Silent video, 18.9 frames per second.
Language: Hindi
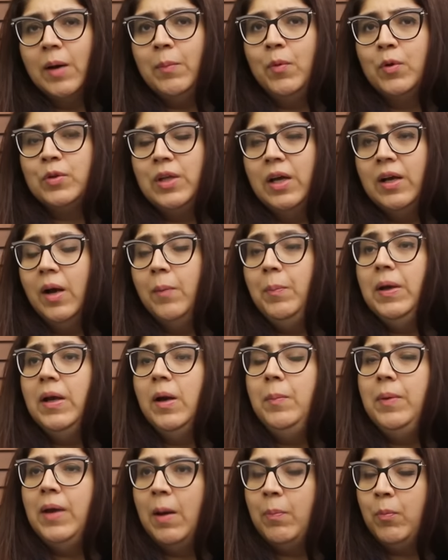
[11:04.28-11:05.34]
कम होता है कभी
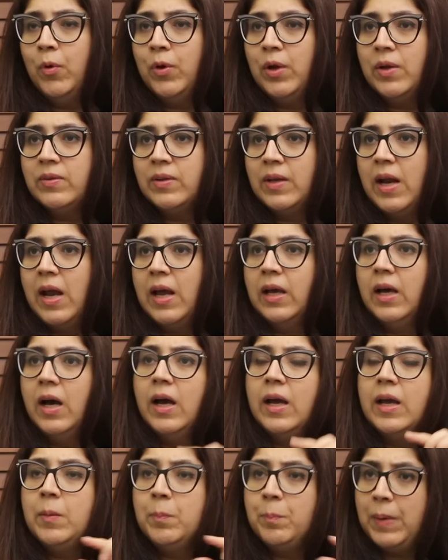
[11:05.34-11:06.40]
कभी आपको नजर
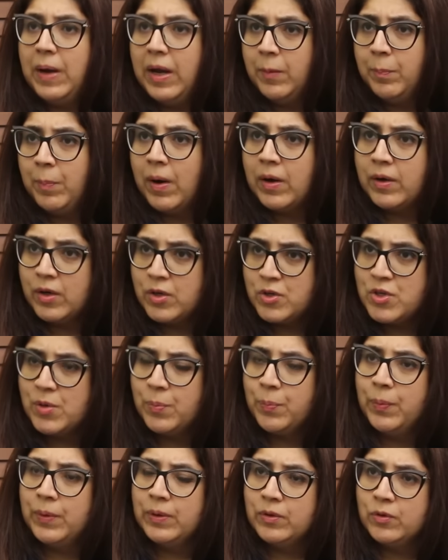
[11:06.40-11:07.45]
आएगा इन पेड
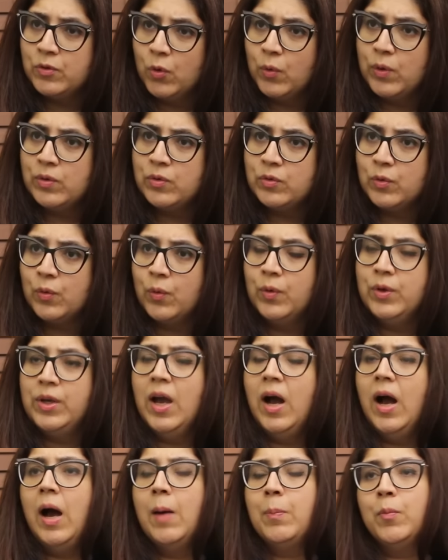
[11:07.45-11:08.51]
पार्टनरशिप विद सो एंड सो
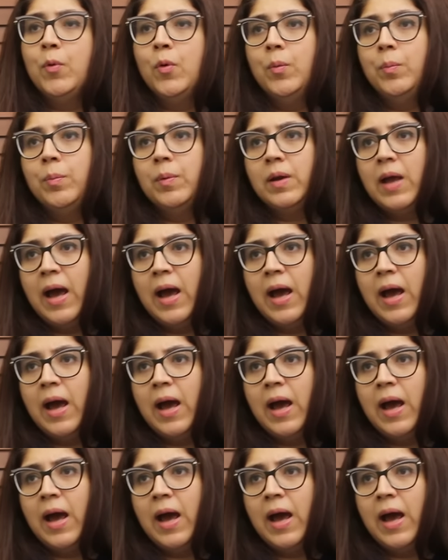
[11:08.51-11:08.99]
या आपको